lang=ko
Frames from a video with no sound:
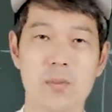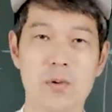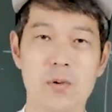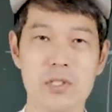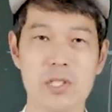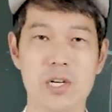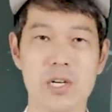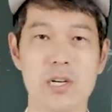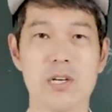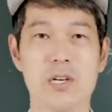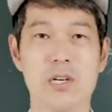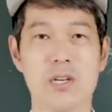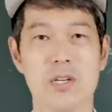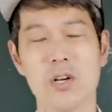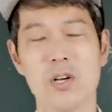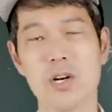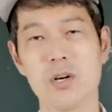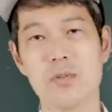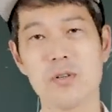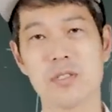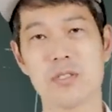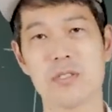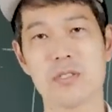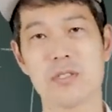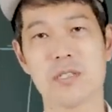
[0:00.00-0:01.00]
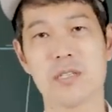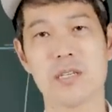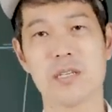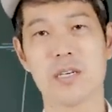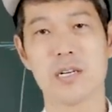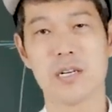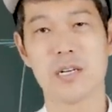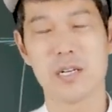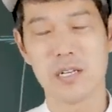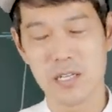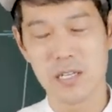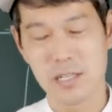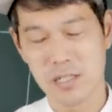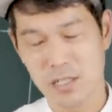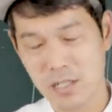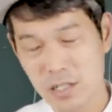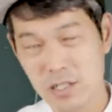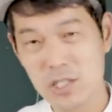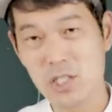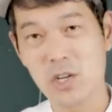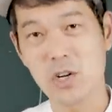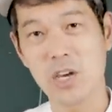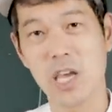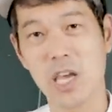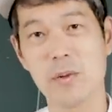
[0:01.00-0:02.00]
뭐죠? 여러분
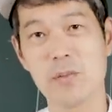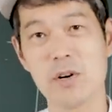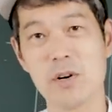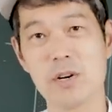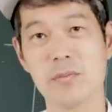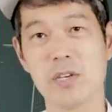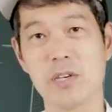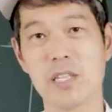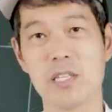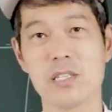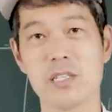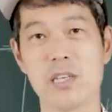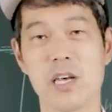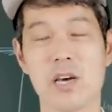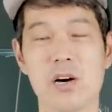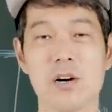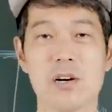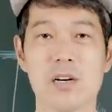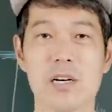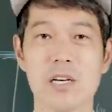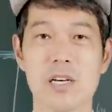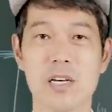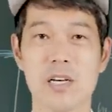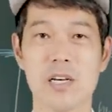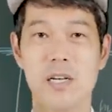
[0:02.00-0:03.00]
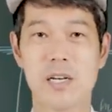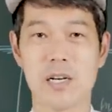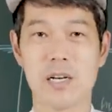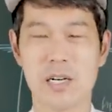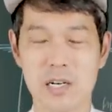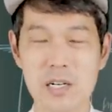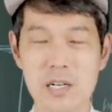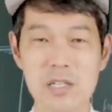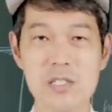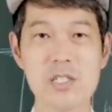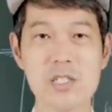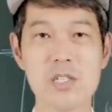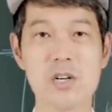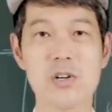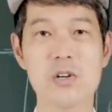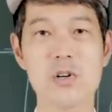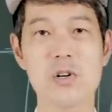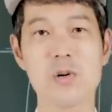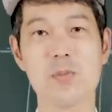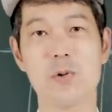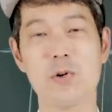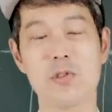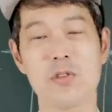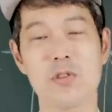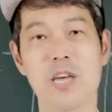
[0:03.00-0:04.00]
긍정의 힘을 믿으세요.
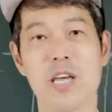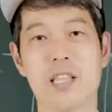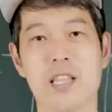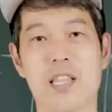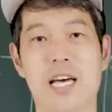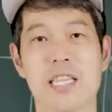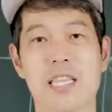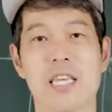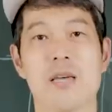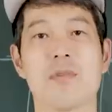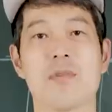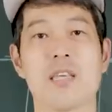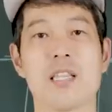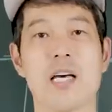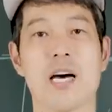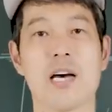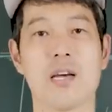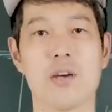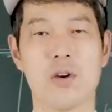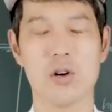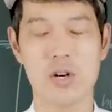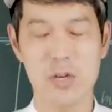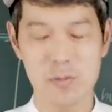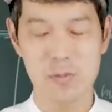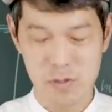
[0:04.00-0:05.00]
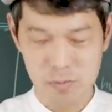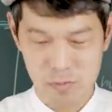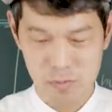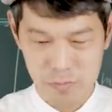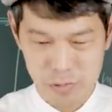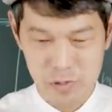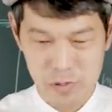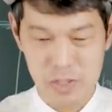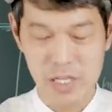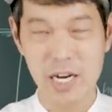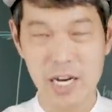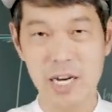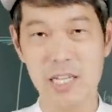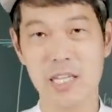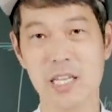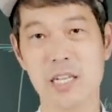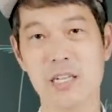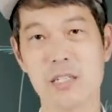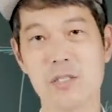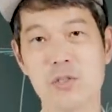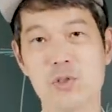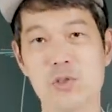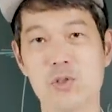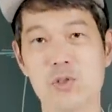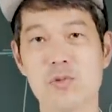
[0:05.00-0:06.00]
긍정으로 모든 게 다 됩니다. 여러분 부자가
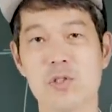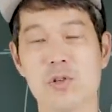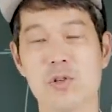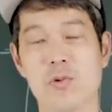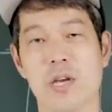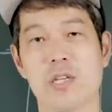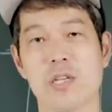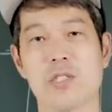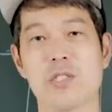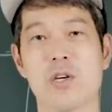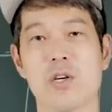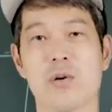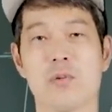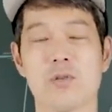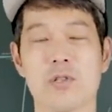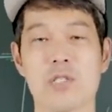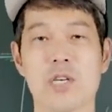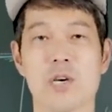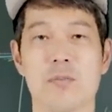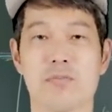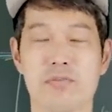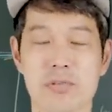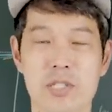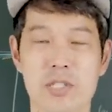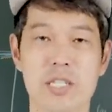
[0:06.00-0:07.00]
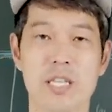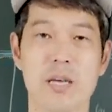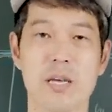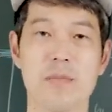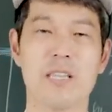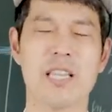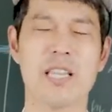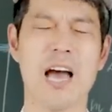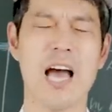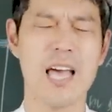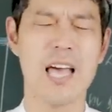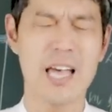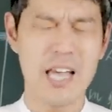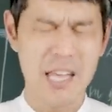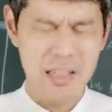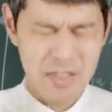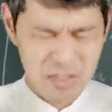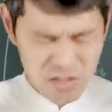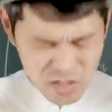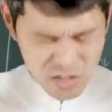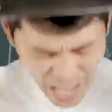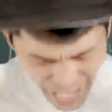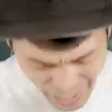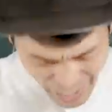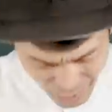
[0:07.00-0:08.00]
되는 주문을 외쳐보세요. 부자 됩니다.
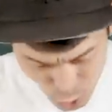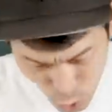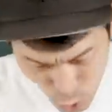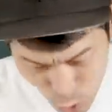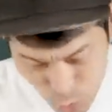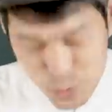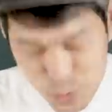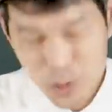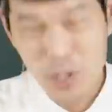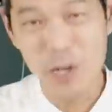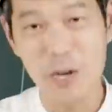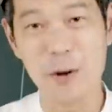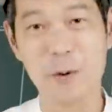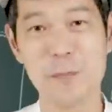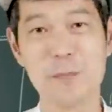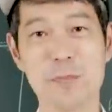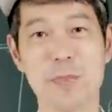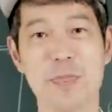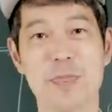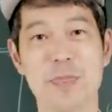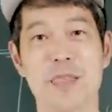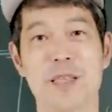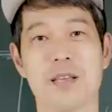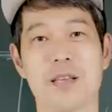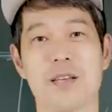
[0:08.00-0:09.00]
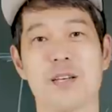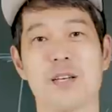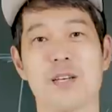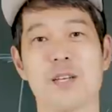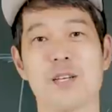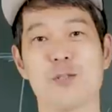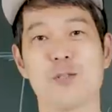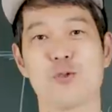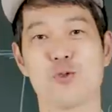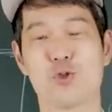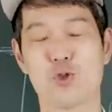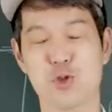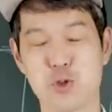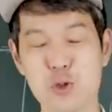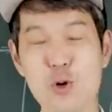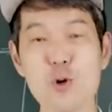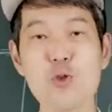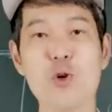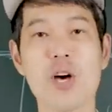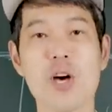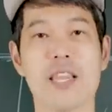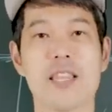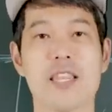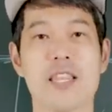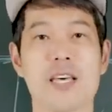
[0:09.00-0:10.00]
팩도 없어요.
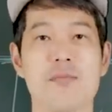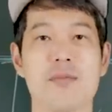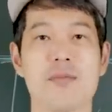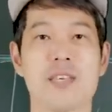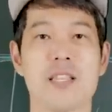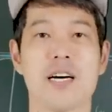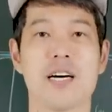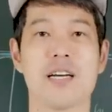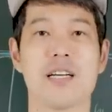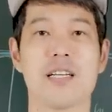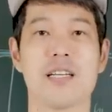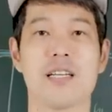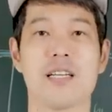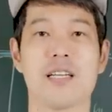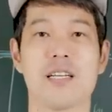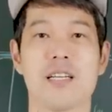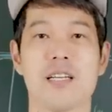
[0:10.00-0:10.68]
죽어도 안 됩니다.